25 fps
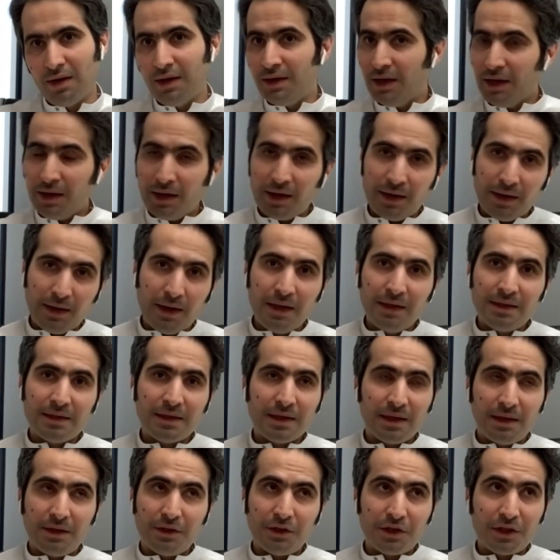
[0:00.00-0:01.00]
يعني
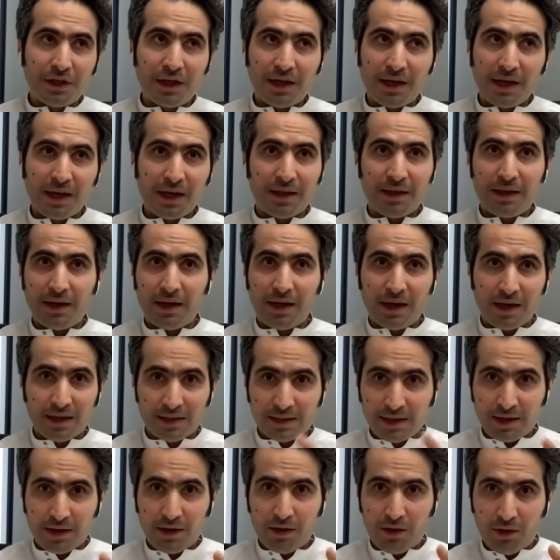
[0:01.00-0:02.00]
ليس ان الشركات اللي
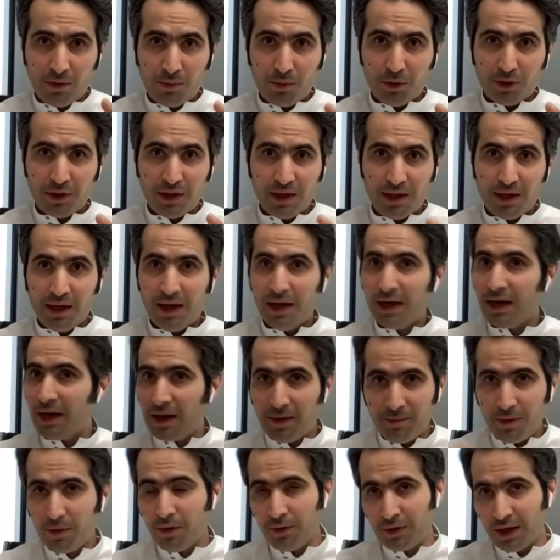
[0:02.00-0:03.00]
اصلا الموديل حقها
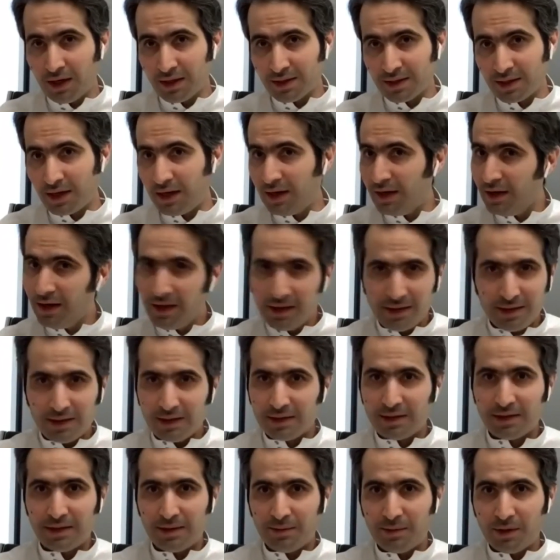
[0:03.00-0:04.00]
لم يعد عصري
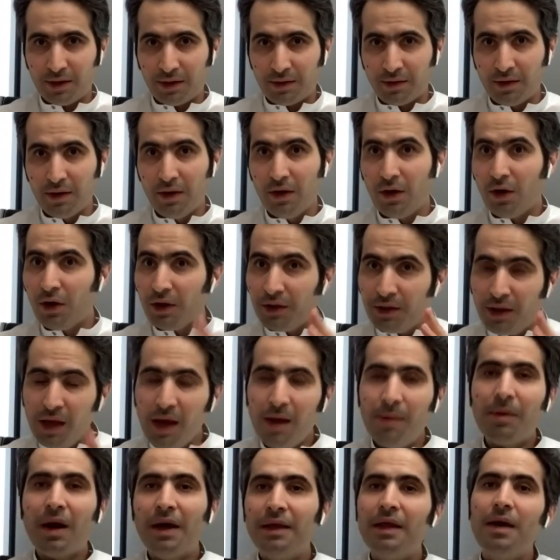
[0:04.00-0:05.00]
لن تستمر،
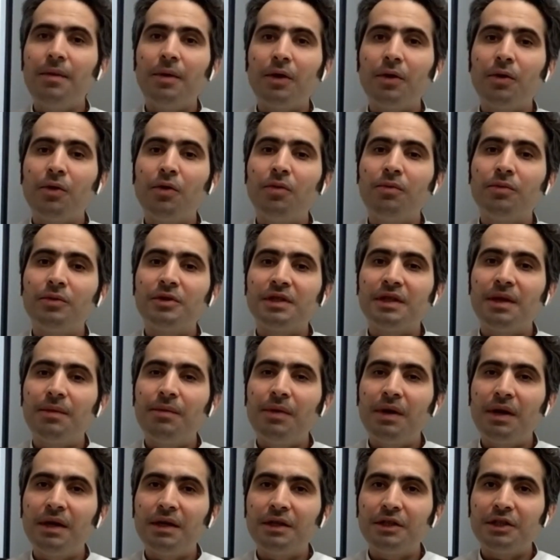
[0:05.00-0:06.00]
الدعم راح دائما يكون
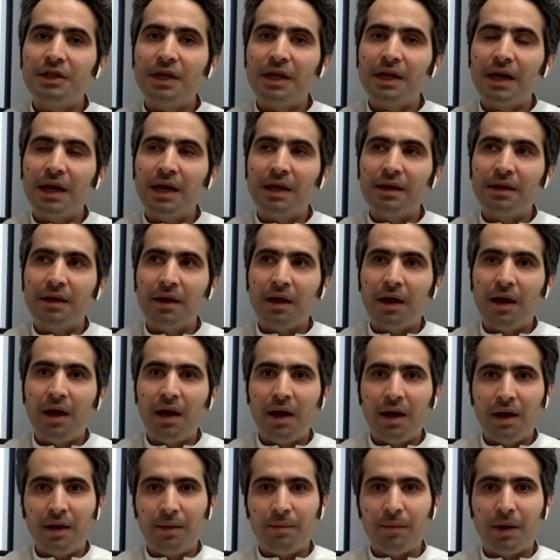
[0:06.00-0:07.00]
مستمر للشركات
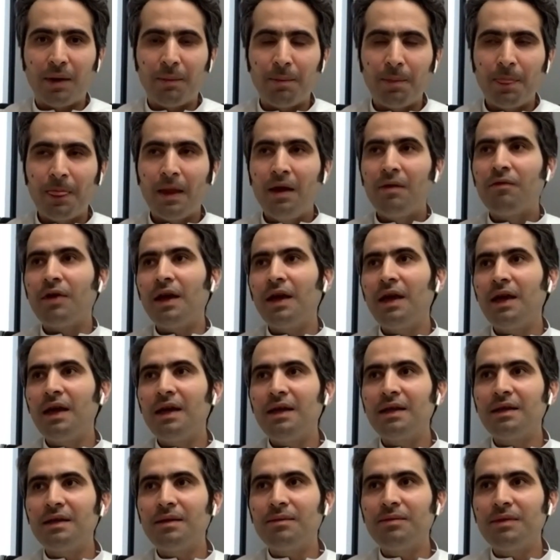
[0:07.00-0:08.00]
القائمه
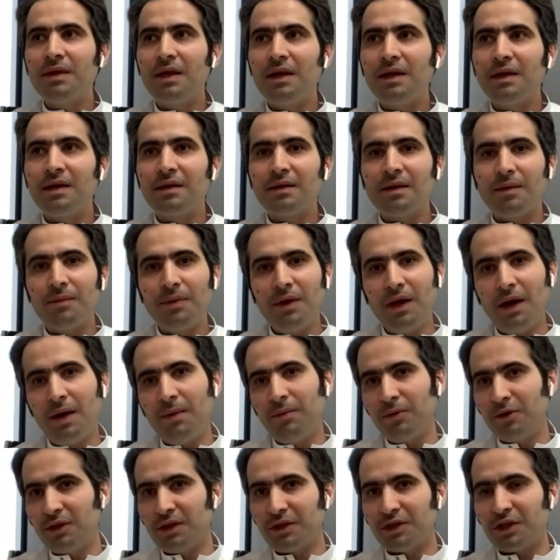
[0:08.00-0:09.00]
فهي لا تمتلك طبيعه
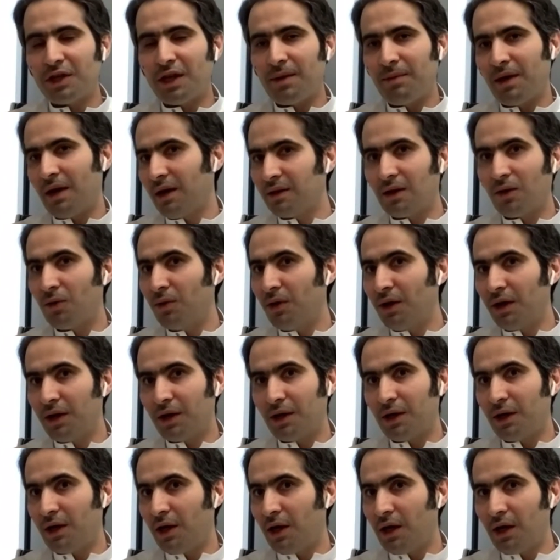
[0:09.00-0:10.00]
متشابهه اقدر
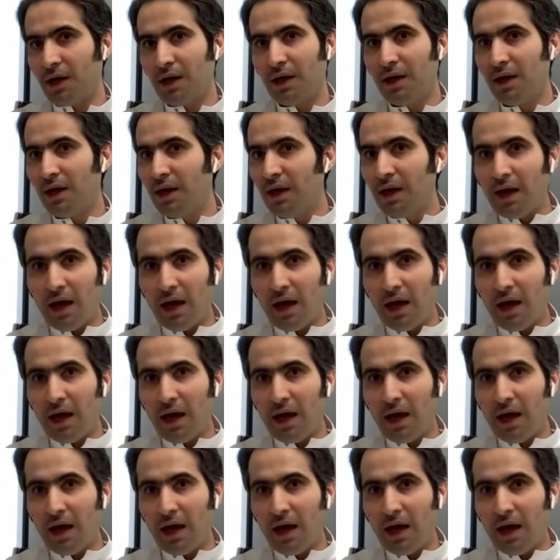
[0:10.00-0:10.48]
اقول لك انها